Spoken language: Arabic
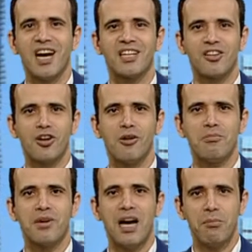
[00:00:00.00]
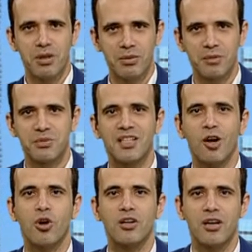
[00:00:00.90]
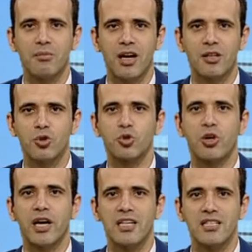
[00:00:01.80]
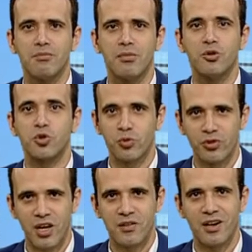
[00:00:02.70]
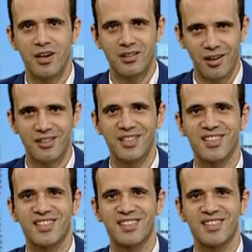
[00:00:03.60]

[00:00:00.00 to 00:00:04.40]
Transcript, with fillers: الكرام قبل ما نبتدي حوارنا مع دكتور حازم نشوف هذا التقرير